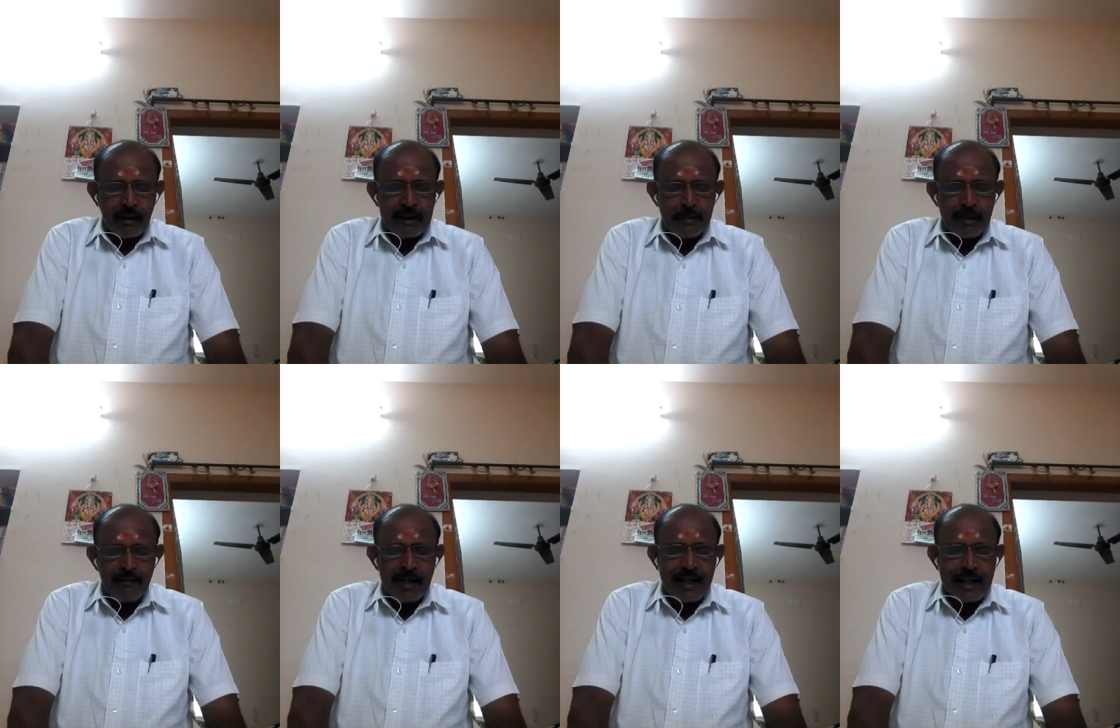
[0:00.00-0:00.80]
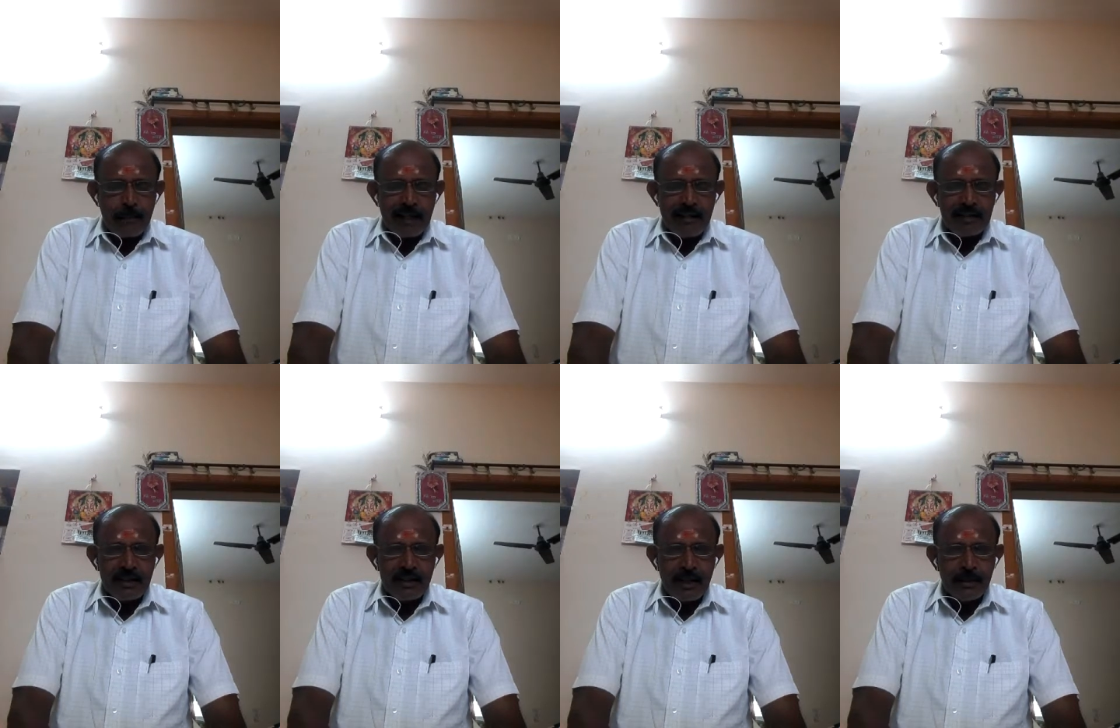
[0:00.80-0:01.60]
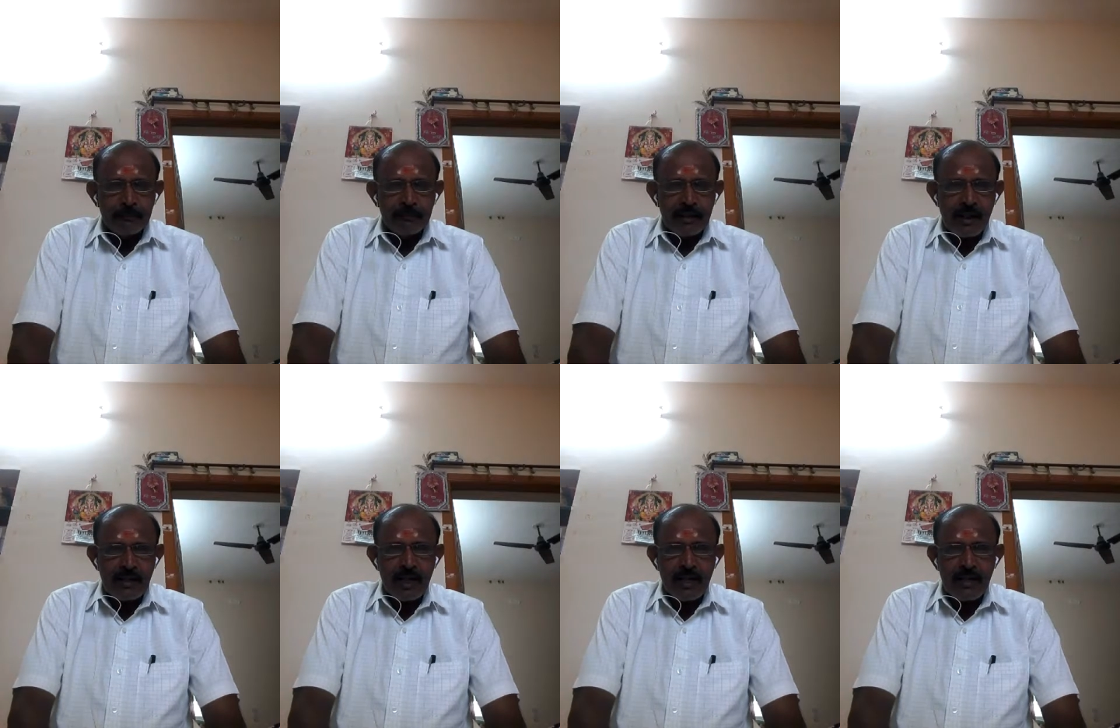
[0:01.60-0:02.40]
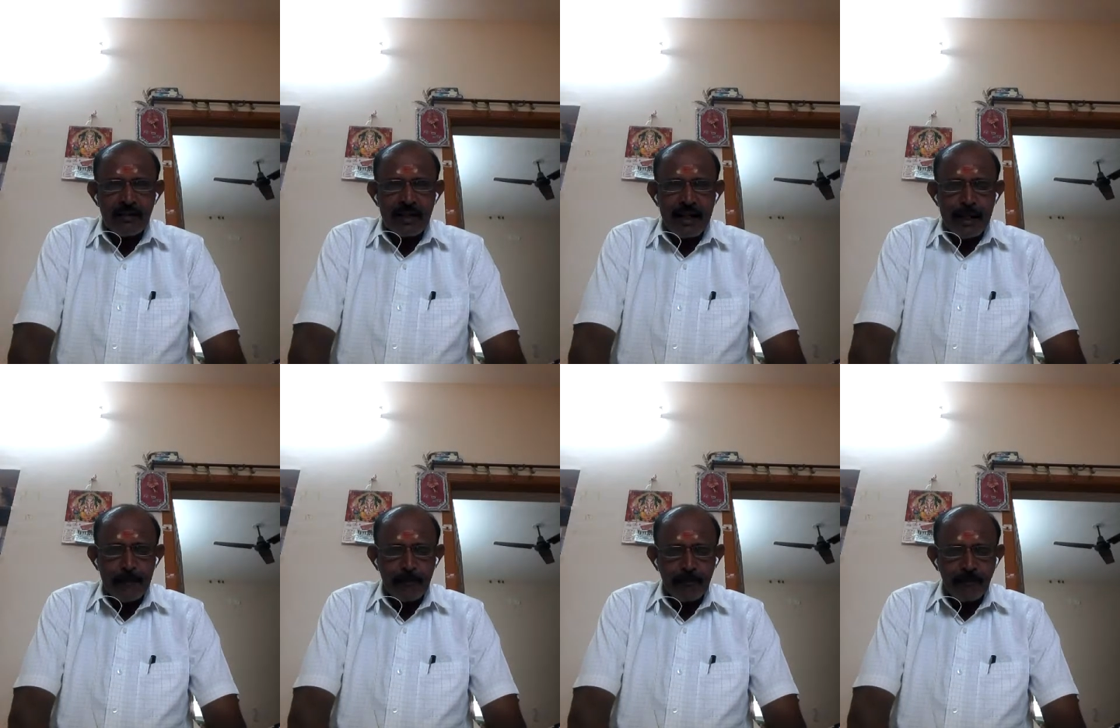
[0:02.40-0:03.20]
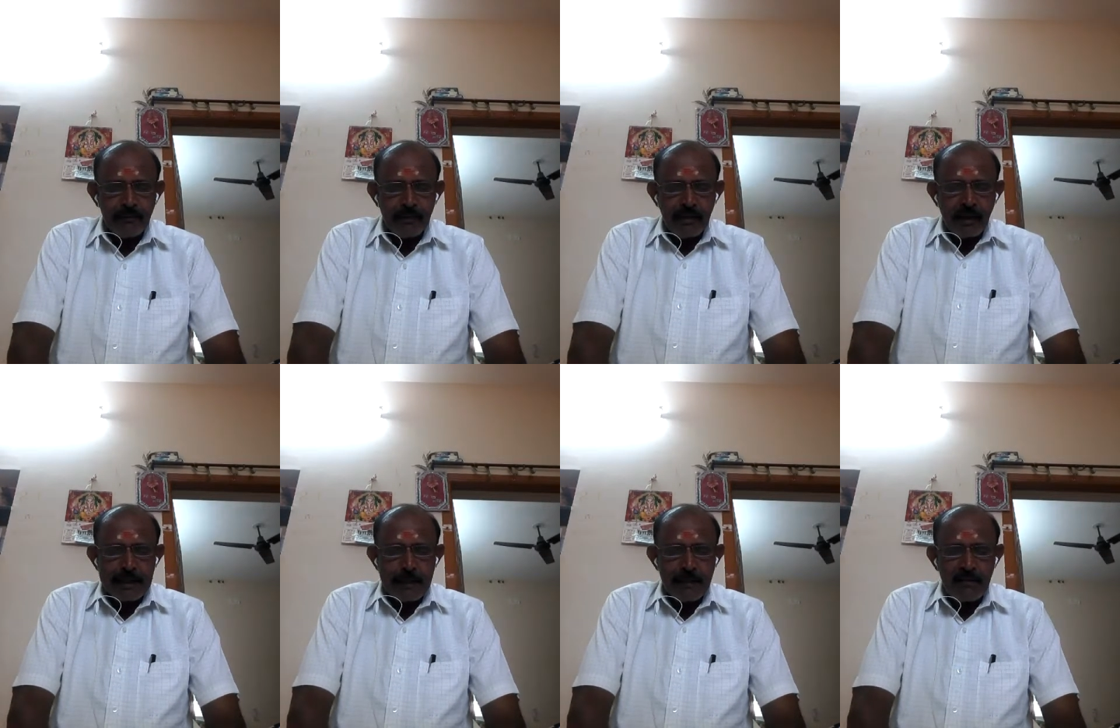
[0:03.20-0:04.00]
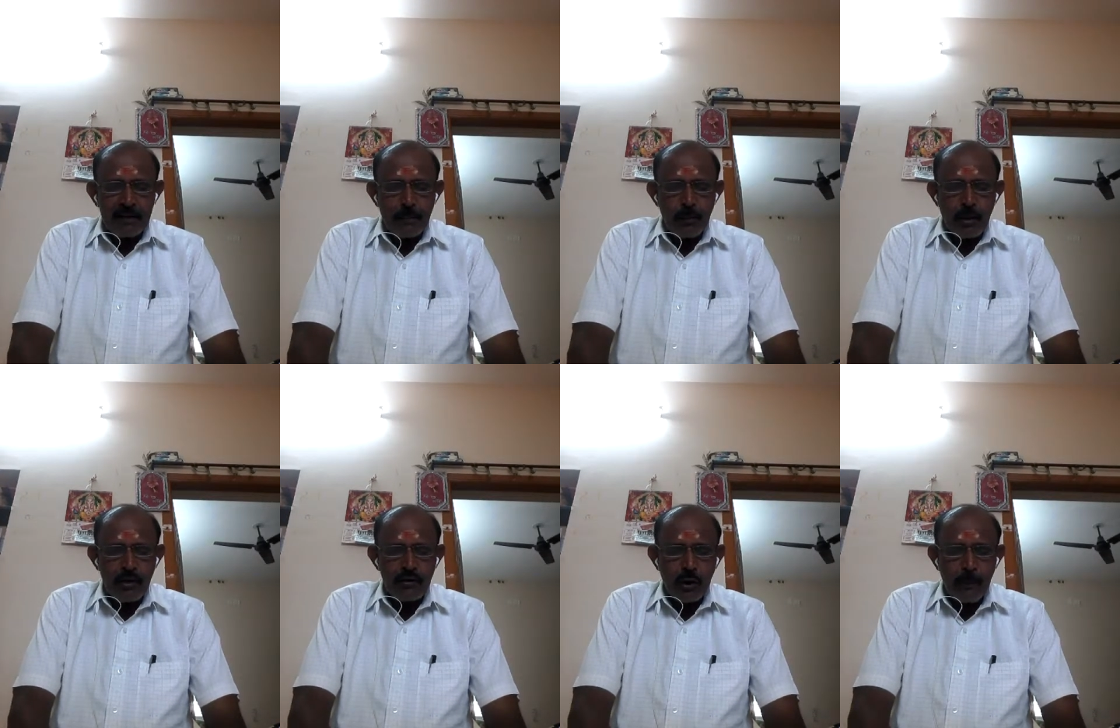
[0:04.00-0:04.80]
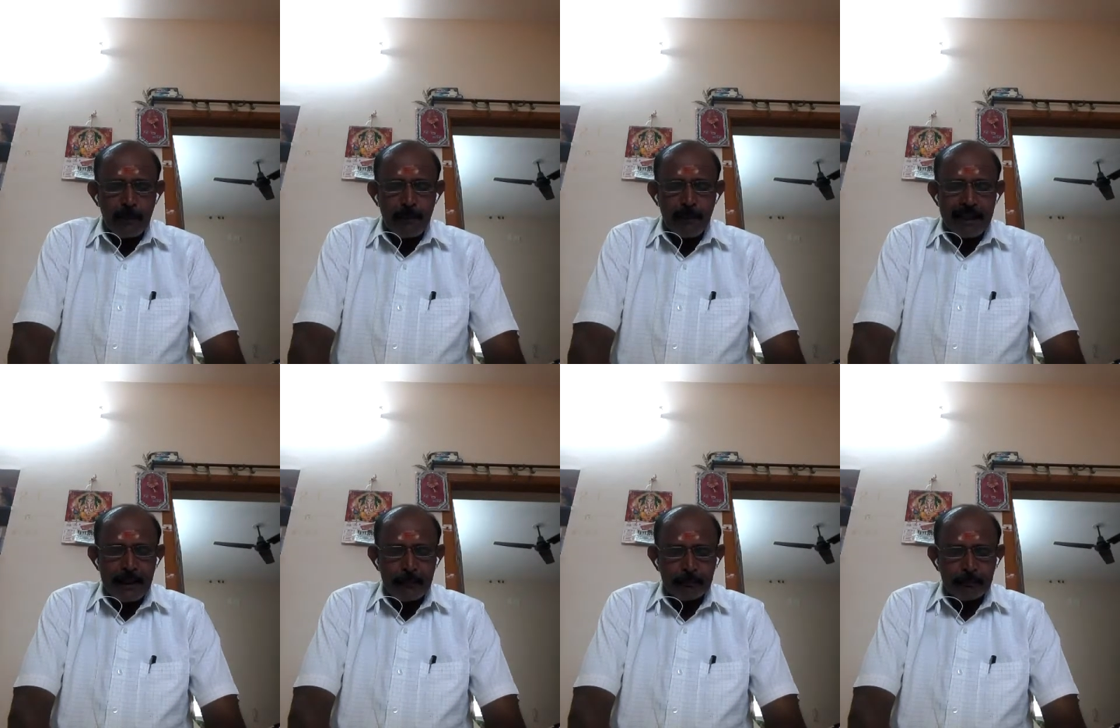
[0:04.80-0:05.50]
அதே மாதிரி வெள்ளிக்கிழமனைக்கு வந்ததுன்னா எடுத்துக்காரிய வெற்றி அதே மாதிரி வந்து பூர்ண சுகம் நிம்மதி